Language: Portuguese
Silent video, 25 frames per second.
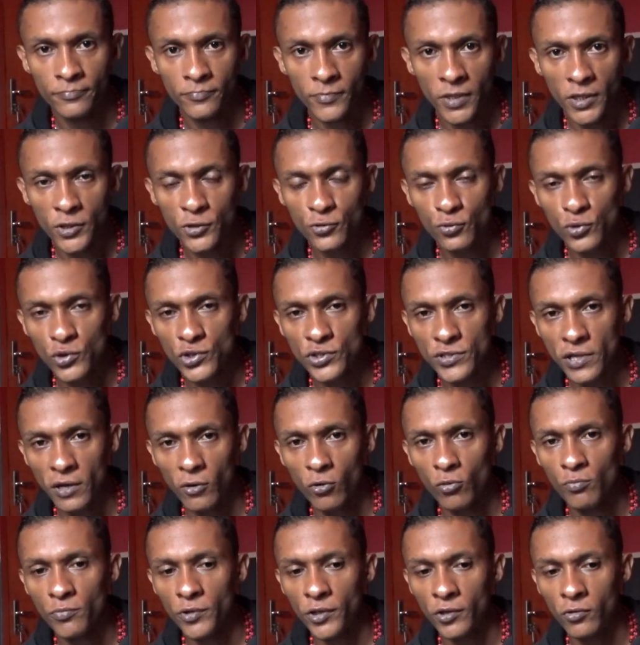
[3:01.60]
Exu está
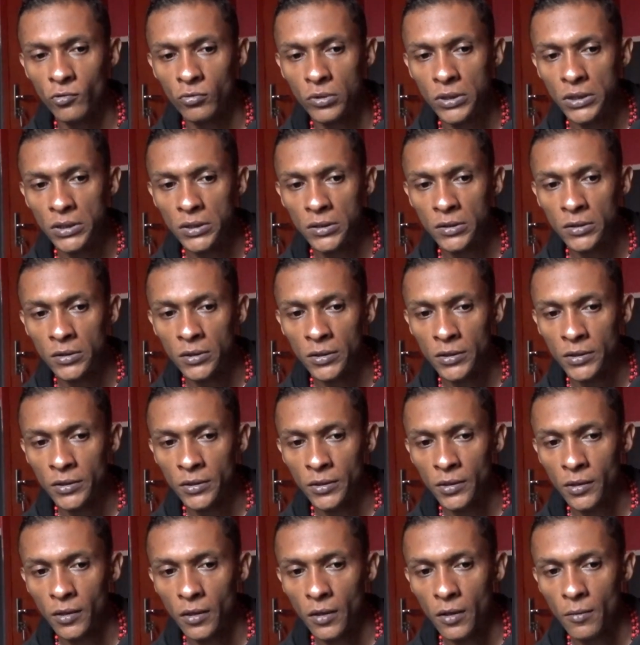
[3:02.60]
comigo.
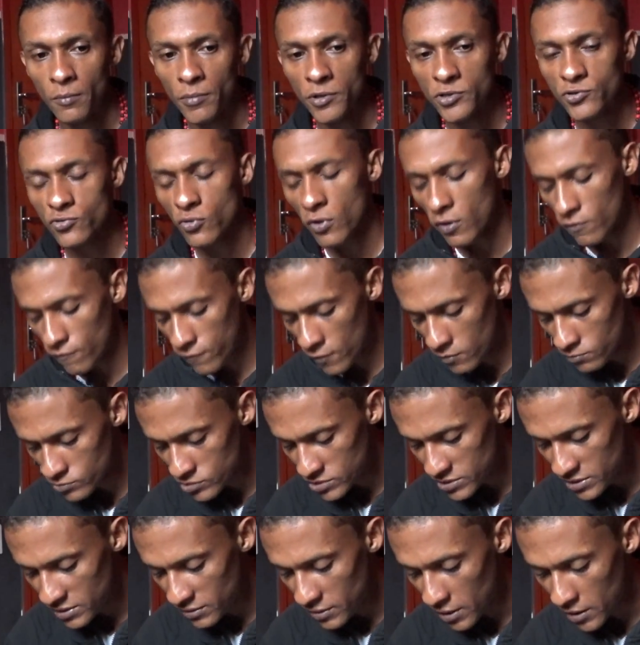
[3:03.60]
Pessoal,
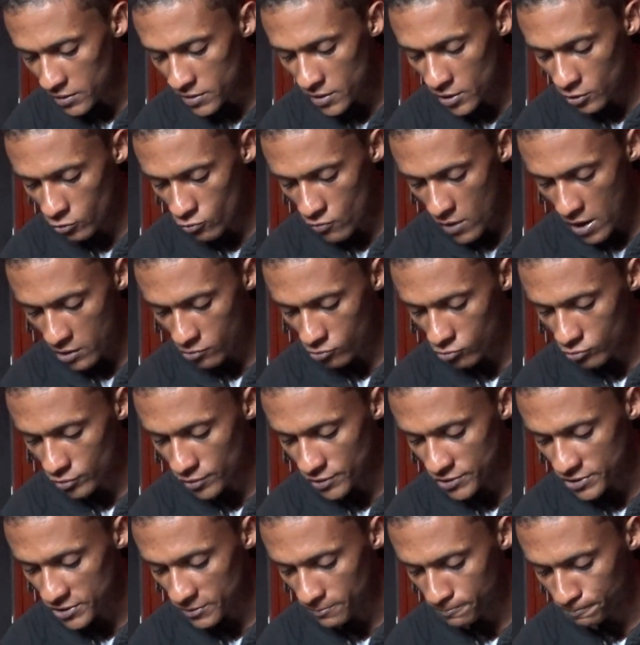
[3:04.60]
vamos entender uma
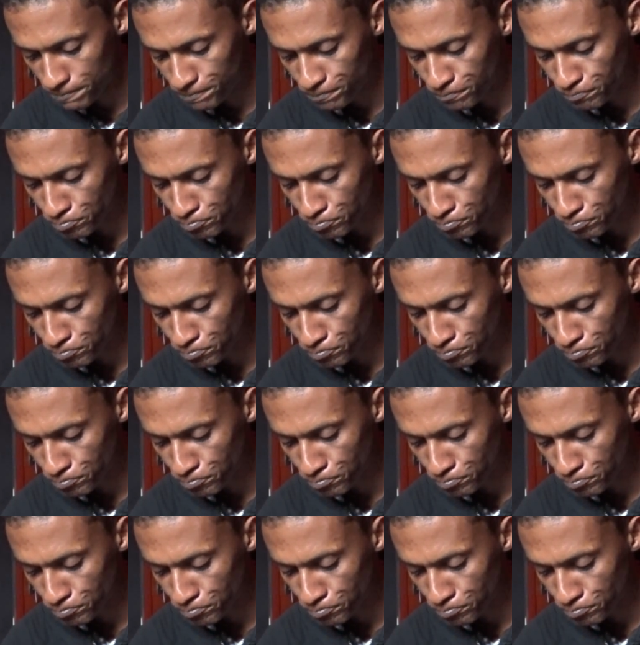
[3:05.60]
coisa.